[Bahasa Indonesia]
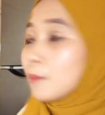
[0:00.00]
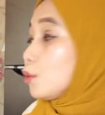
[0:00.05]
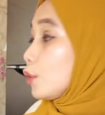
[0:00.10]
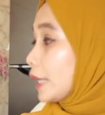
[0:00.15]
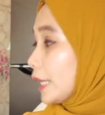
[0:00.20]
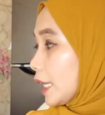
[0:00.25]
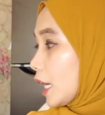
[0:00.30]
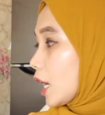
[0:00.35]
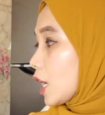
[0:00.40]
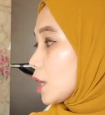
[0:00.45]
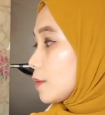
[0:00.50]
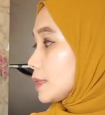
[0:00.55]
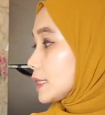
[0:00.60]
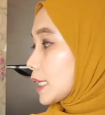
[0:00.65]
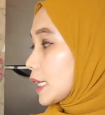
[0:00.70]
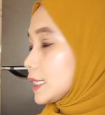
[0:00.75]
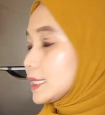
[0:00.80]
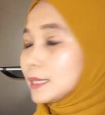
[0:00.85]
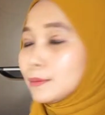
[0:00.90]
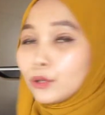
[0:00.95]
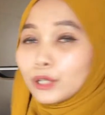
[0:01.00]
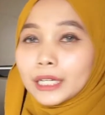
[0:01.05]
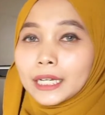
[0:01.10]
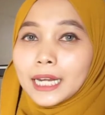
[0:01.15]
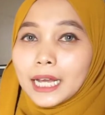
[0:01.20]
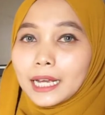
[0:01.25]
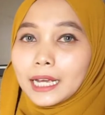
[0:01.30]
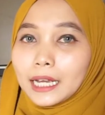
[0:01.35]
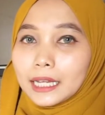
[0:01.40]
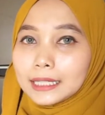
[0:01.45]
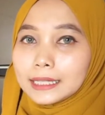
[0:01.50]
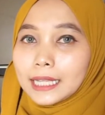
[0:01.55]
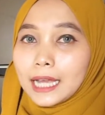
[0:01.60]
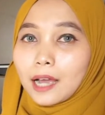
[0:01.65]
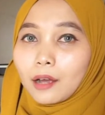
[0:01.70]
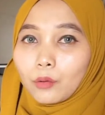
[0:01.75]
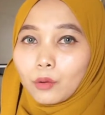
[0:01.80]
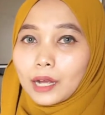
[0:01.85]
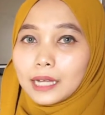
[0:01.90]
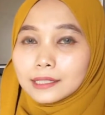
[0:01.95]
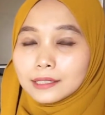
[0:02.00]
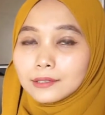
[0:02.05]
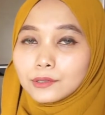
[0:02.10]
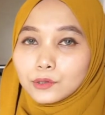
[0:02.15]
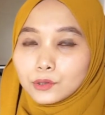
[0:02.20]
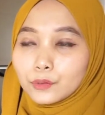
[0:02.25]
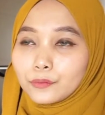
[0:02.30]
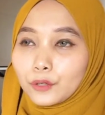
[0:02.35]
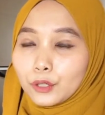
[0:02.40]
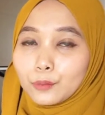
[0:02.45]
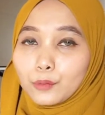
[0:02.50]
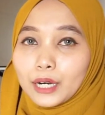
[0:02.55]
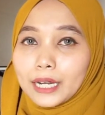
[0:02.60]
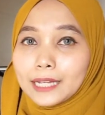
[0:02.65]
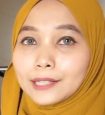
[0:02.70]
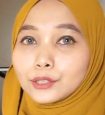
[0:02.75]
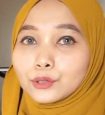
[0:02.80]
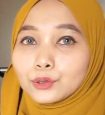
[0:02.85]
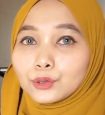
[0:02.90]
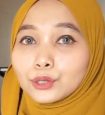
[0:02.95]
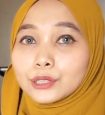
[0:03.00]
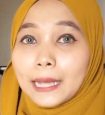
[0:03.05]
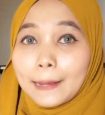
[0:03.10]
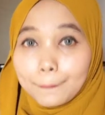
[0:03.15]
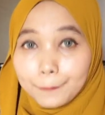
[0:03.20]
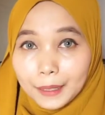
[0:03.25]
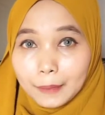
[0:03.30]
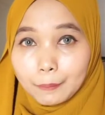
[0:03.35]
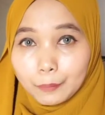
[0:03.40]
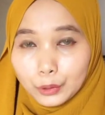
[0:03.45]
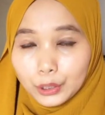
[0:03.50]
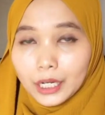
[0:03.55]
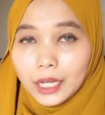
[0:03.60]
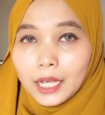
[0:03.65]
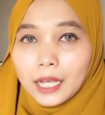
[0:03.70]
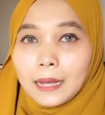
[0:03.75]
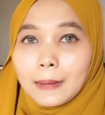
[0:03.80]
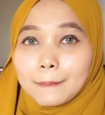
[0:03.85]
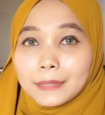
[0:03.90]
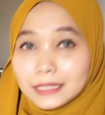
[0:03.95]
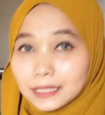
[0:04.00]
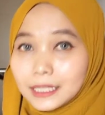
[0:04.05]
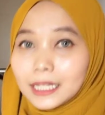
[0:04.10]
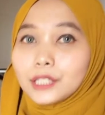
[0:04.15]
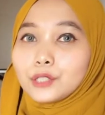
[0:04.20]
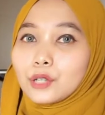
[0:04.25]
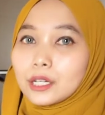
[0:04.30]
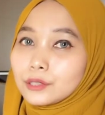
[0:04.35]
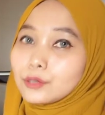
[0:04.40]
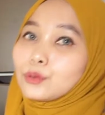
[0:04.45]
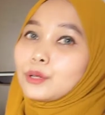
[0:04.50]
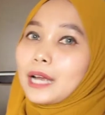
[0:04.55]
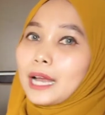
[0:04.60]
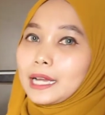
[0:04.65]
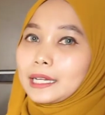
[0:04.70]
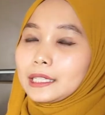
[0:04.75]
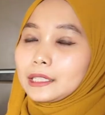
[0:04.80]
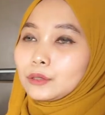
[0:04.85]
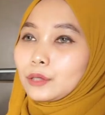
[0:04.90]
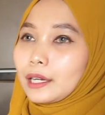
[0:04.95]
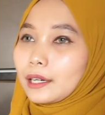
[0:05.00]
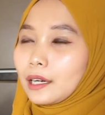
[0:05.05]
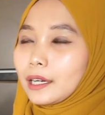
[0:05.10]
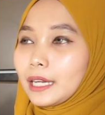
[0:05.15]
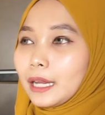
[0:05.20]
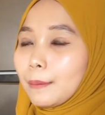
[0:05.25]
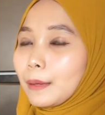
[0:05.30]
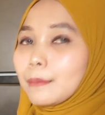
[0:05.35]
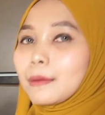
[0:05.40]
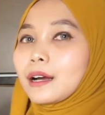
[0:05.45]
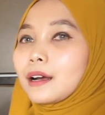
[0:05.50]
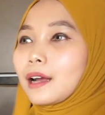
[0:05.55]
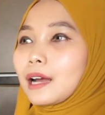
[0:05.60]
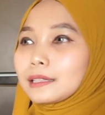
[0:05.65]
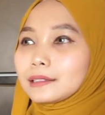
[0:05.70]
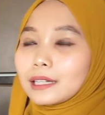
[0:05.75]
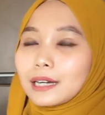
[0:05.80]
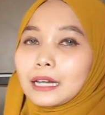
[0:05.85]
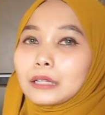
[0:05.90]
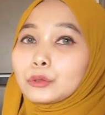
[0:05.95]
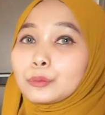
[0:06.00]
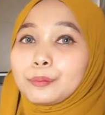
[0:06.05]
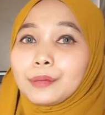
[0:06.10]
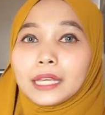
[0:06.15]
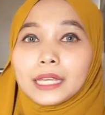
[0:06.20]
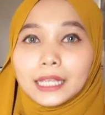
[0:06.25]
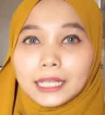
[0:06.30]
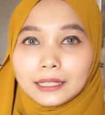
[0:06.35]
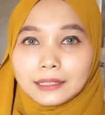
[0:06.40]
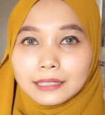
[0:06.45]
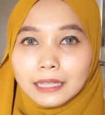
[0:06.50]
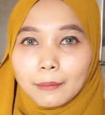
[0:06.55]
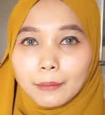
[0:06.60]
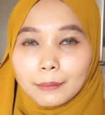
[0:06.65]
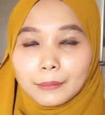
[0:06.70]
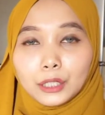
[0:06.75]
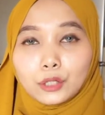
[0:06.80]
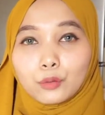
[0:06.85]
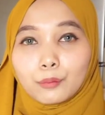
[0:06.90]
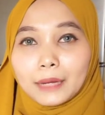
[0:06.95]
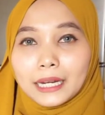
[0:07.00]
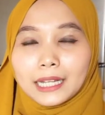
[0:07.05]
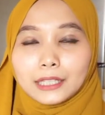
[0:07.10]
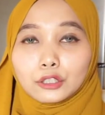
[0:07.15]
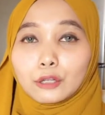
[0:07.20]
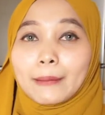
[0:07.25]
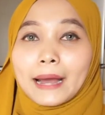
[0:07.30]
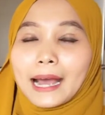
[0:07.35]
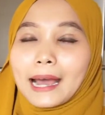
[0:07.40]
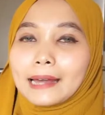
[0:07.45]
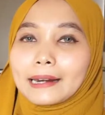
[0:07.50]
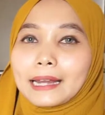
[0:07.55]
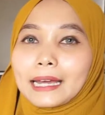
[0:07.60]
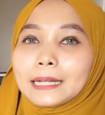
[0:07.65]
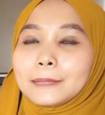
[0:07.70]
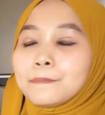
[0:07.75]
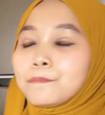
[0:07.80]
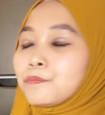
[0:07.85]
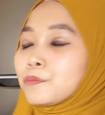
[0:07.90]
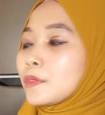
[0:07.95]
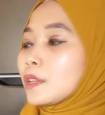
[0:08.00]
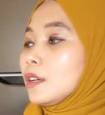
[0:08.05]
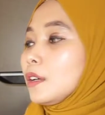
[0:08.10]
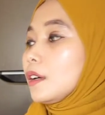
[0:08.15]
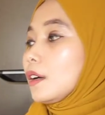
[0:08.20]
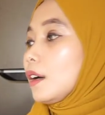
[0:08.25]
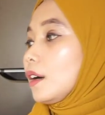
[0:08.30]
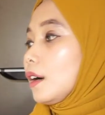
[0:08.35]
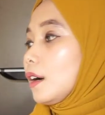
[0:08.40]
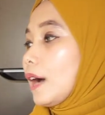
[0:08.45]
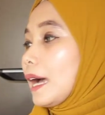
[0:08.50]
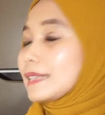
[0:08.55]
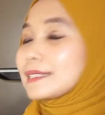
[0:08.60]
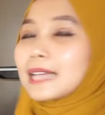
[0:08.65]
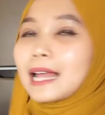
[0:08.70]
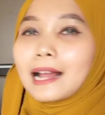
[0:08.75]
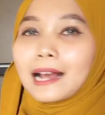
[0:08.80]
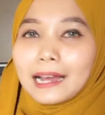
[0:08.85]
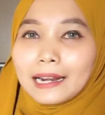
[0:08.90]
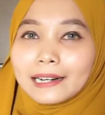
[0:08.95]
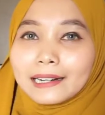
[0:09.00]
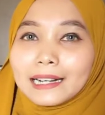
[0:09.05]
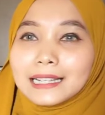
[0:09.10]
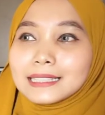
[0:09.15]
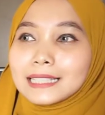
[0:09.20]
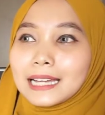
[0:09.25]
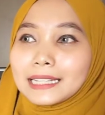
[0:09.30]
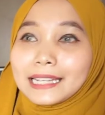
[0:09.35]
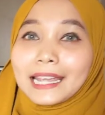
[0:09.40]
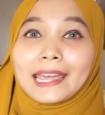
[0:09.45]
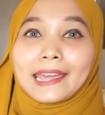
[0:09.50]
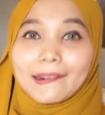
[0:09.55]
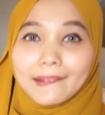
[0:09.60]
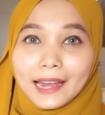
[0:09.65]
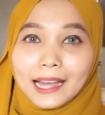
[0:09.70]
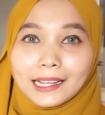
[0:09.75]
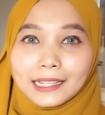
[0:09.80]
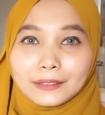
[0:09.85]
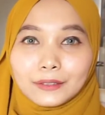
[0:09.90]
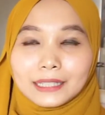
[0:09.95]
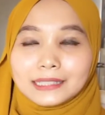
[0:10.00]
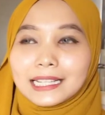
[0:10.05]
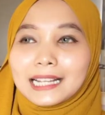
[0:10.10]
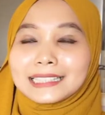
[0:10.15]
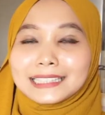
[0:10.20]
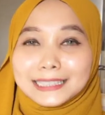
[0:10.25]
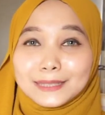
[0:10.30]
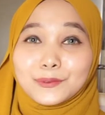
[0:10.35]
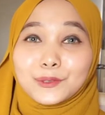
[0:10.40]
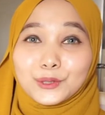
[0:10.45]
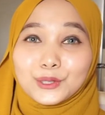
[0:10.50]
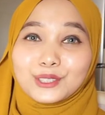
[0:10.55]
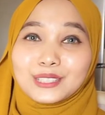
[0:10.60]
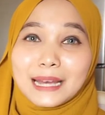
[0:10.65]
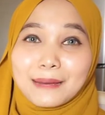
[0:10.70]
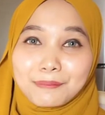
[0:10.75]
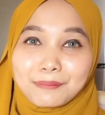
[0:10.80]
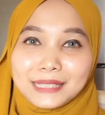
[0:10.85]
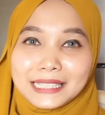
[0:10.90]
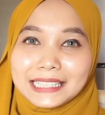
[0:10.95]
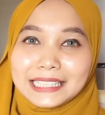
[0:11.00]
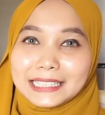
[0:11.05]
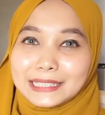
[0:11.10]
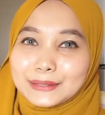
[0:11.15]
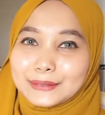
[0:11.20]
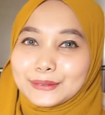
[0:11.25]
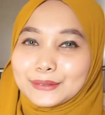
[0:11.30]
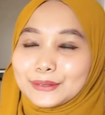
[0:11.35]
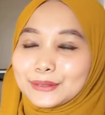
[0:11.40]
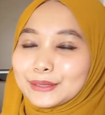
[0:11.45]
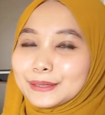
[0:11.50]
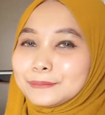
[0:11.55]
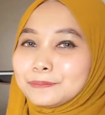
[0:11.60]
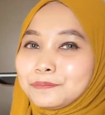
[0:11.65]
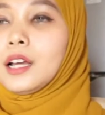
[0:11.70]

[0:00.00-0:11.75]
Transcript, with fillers: Mungkin kalau misalkan si Morinaga ini aku kasih susu formula yang susu sapi pun pasti dia juga suka gitu, karena dia memang nggak terlalu picky sama minuman atau makanan, uh, asalkan rasanya enak gitu, asalkan tetap susu sapi gitu